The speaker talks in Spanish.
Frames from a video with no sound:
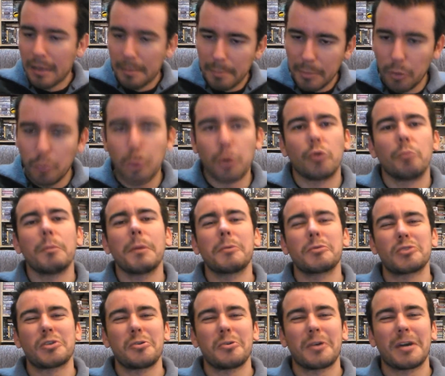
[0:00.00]
Pero bueno,
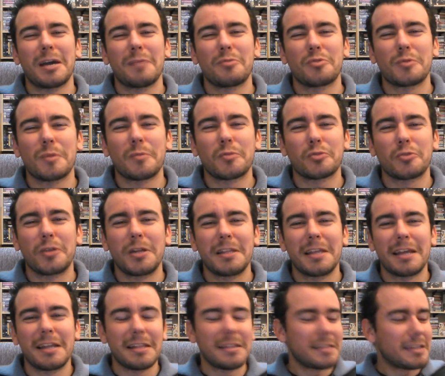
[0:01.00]
vamos a lo que vamos, vamos con el
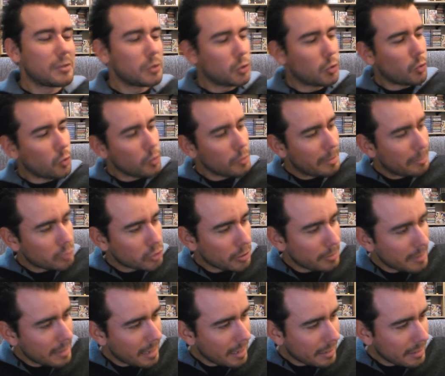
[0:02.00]
día Nintendo. Hoy vamos a
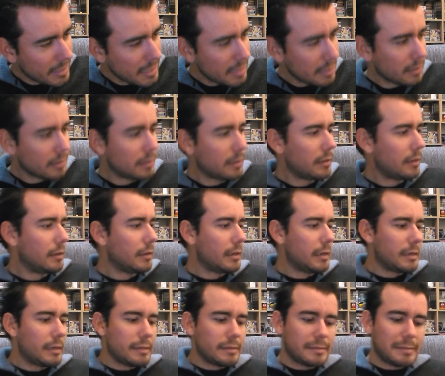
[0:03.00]
hablar aquí
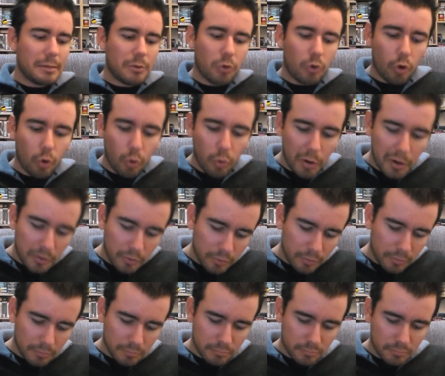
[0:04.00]
de un
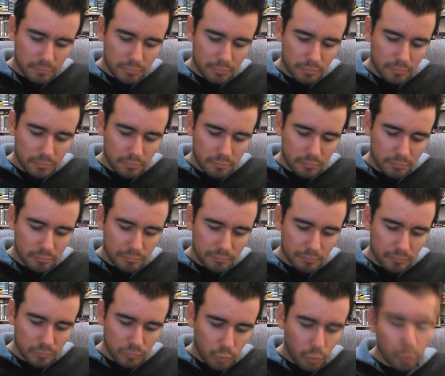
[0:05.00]
juego,
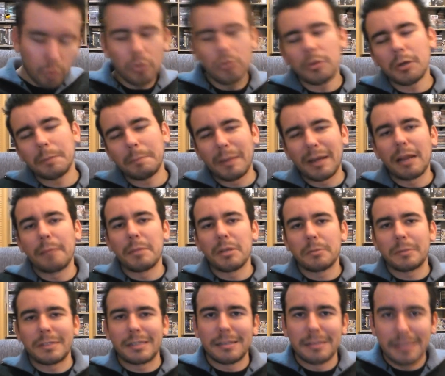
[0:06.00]
mm, un juego que para mí es
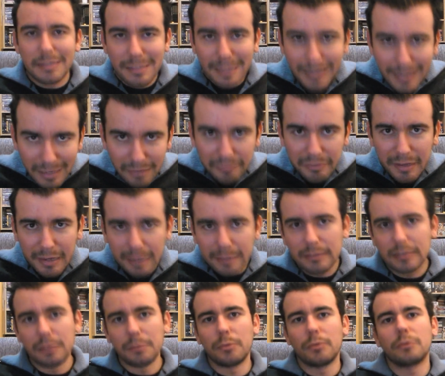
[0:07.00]
bastante
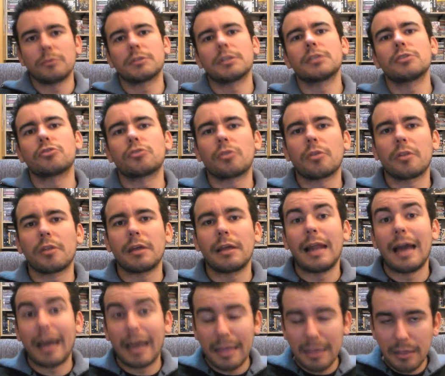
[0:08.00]
significativo dentro de
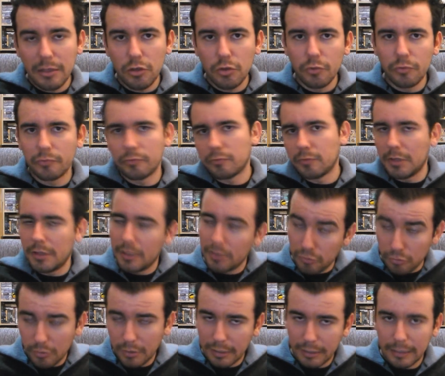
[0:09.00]
la GameCube y
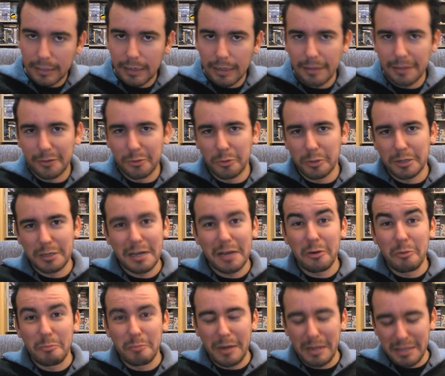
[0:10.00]
dentro en general de lo que es la
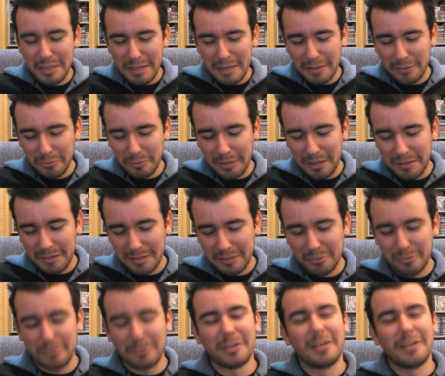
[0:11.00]
compañía, ¿no? Nintendo,